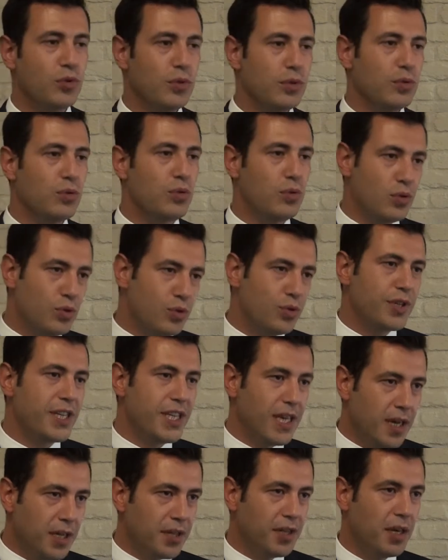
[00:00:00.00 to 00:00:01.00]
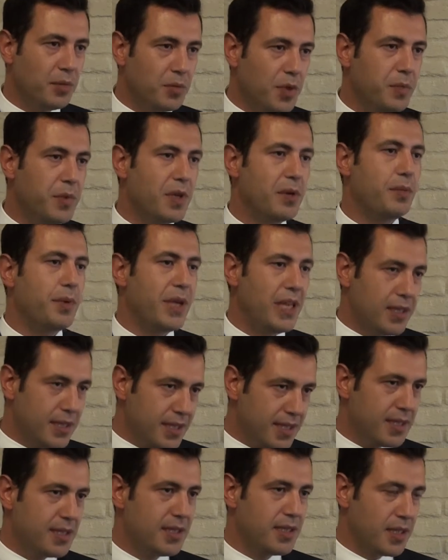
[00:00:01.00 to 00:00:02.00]
Bu hukuki anlamda bir
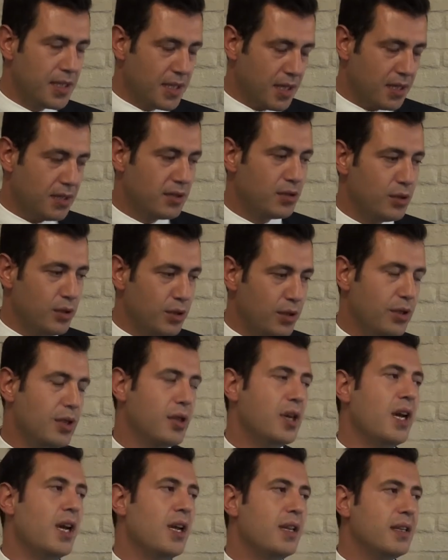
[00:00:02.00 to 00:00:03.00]
belirsizlik yaratılıyor.